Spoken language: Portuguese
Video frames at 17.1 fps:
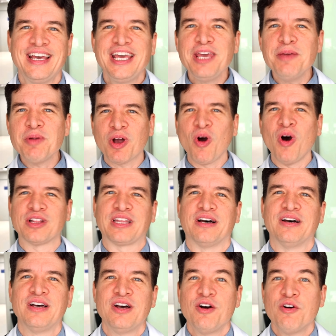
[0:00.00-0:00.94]
E me conta,
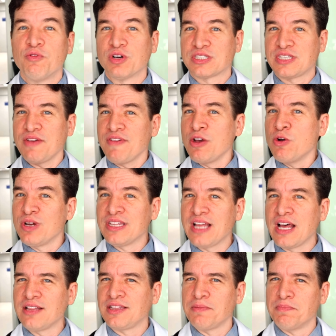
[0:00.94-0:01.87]
você vem
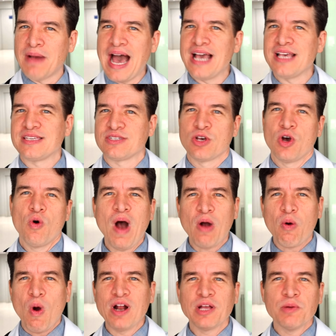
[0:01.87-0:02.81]
urinando demais ou
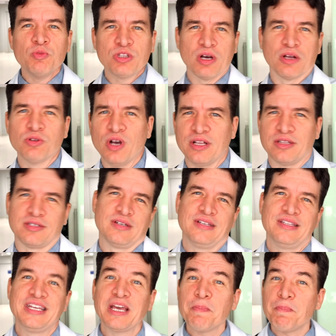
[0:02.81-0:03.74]
acorda muito à noite?
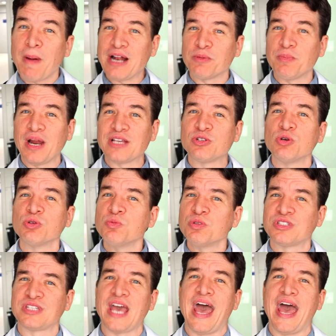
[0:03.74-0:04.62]
De que parte do Brasil ou do mundo você